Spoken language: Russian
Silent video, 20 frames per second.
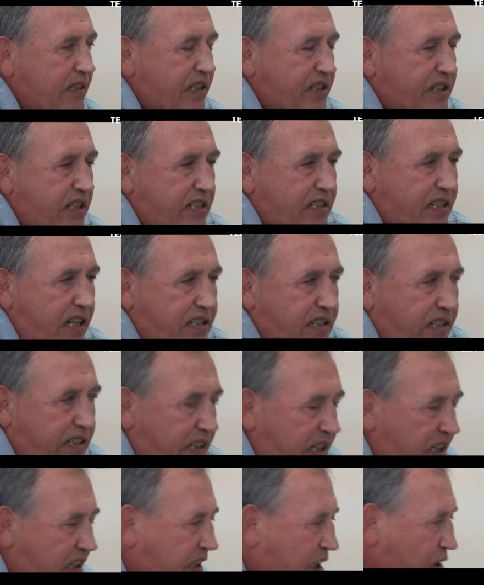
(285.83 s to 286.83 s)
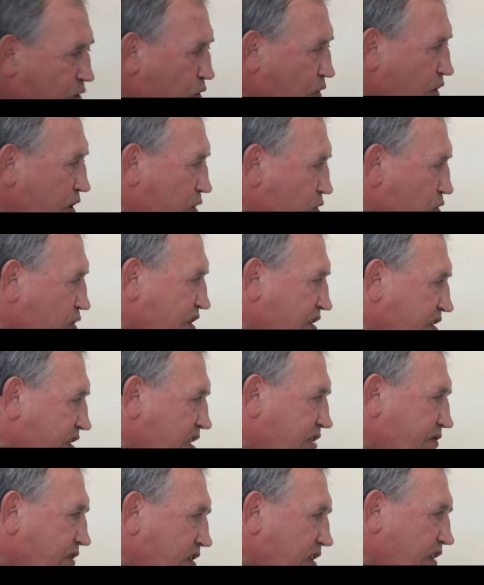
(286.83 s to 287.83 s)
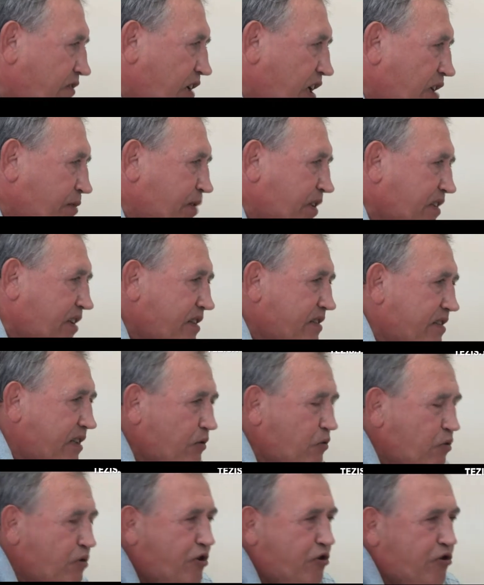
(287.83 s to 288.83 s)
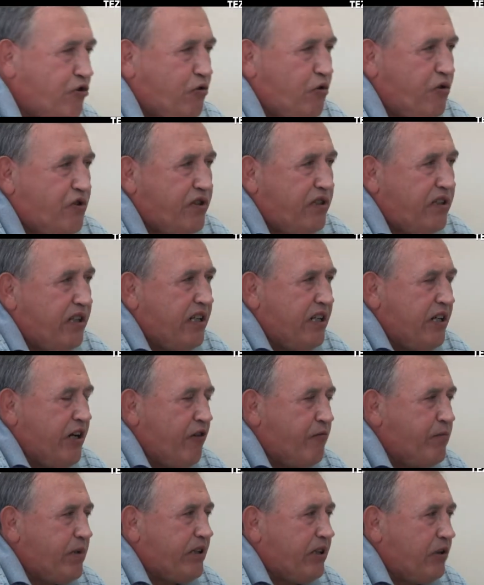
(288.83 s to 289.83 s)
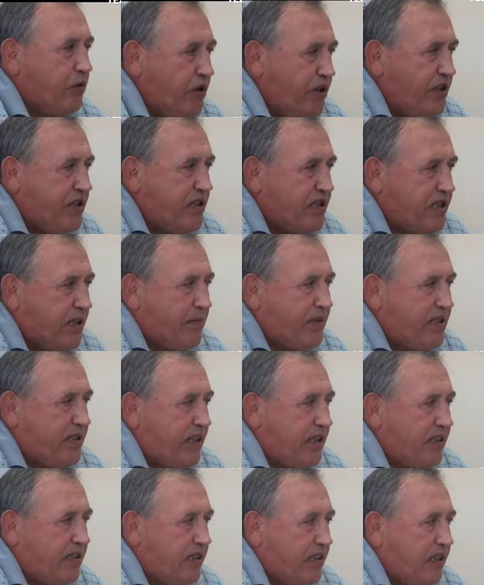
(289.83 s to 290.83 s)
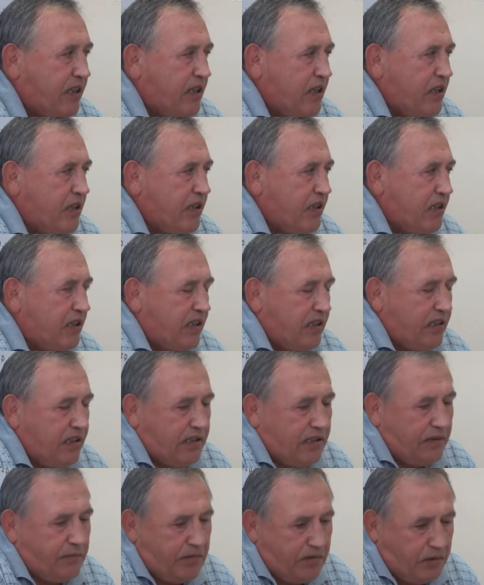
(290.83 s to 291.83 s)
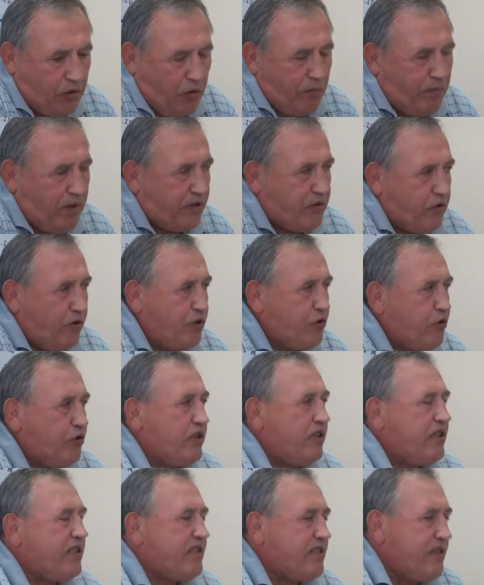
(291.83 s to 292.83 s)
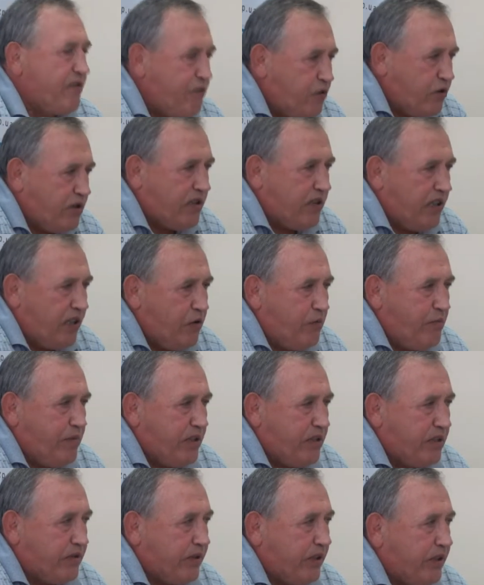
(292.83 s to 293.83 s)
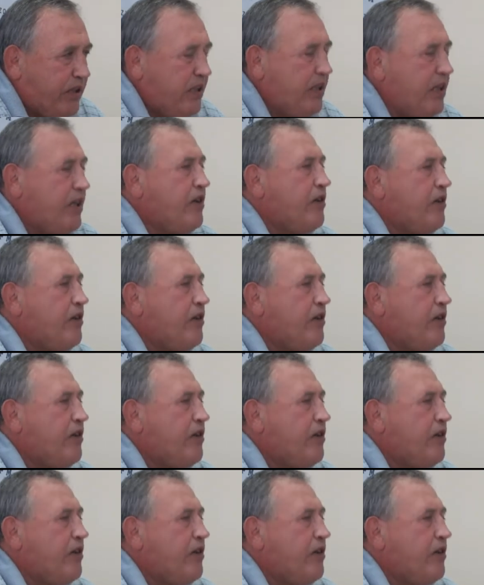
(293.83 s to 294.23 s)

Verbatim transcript: За 16 лет, которые он здесь возглавляет потенциал, уничтоженный в металлургическом секторе, э, этом комплексе, завод алюминиевый,